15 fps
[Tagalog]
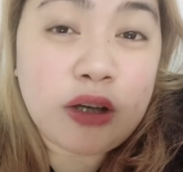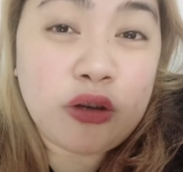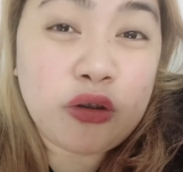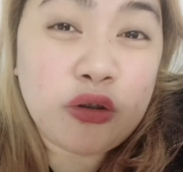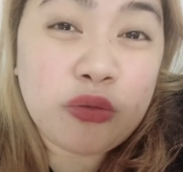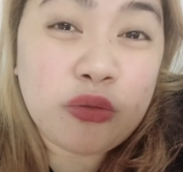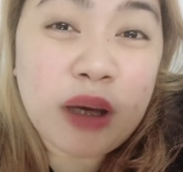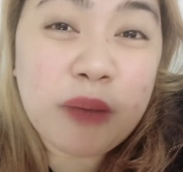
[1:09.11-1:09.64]

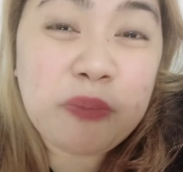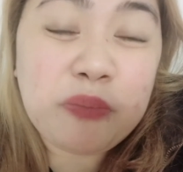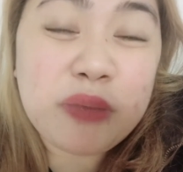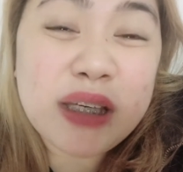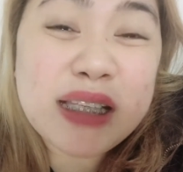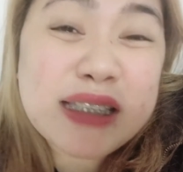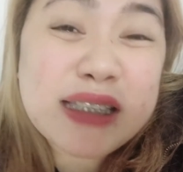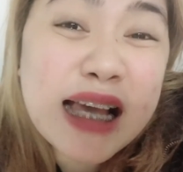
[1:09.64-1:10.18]
yung may
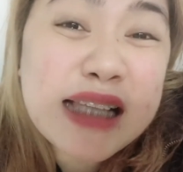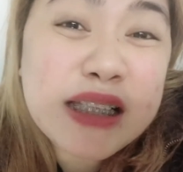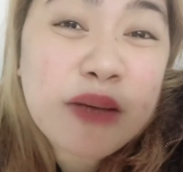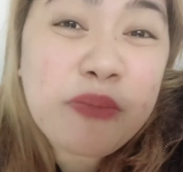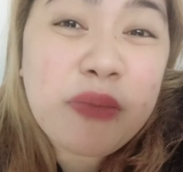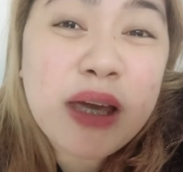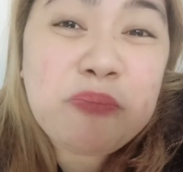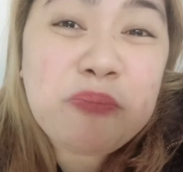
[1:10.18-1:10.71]
isa sa
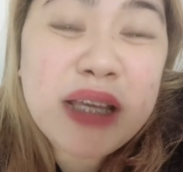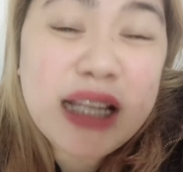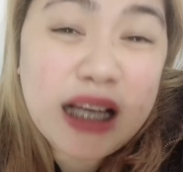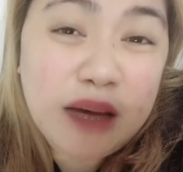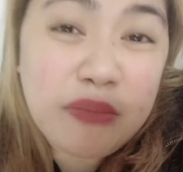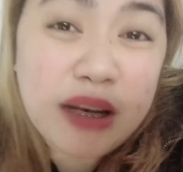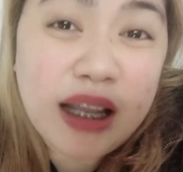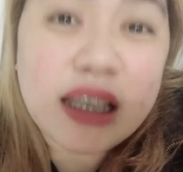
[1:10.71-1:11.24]
may
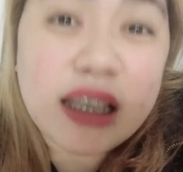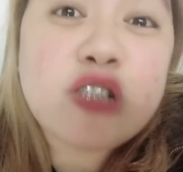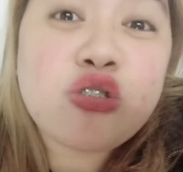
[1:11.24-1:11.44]
pinakamalaking